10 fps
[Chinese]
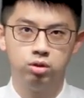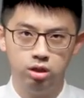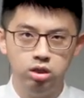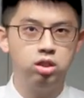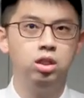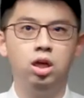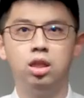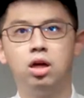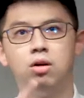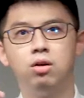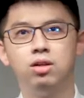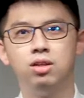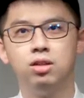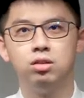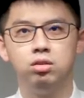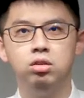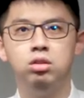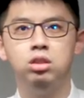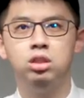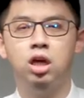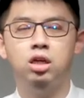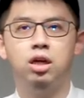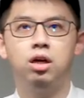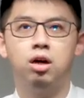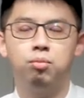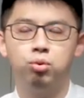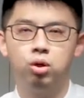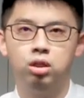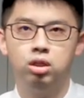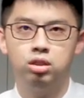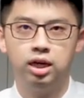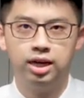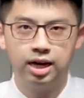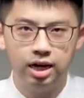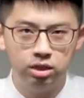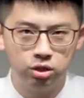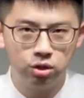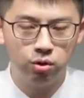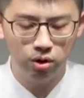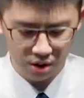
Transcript: 一整年的哈，日日夜夜啊，不断的在看守。